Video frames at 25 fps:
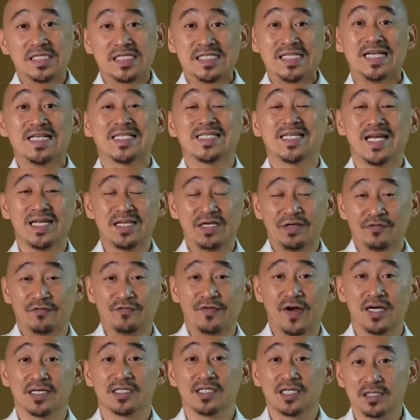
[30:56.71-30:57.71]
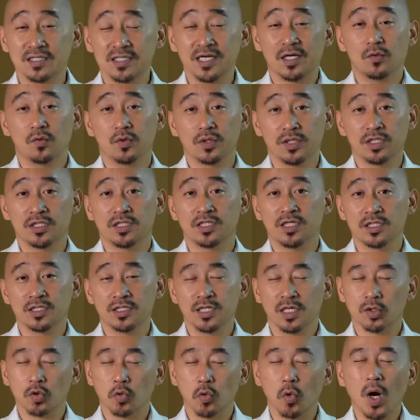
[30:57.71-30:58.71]
现在也发生在我的身
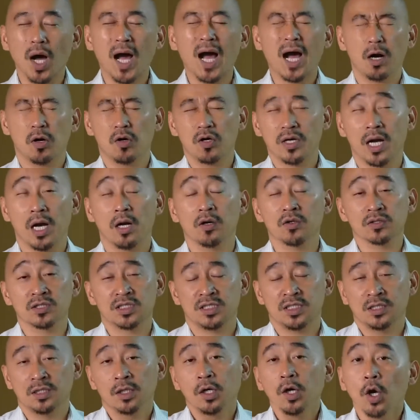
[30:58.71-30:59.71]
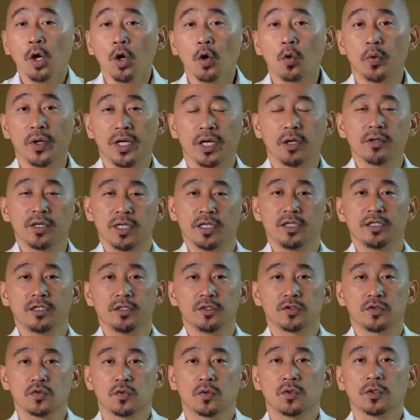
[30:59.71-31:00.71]
上了，我好高兴，我要跟
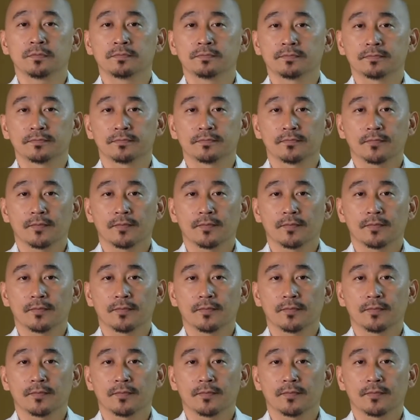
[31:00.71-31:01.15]
你说。”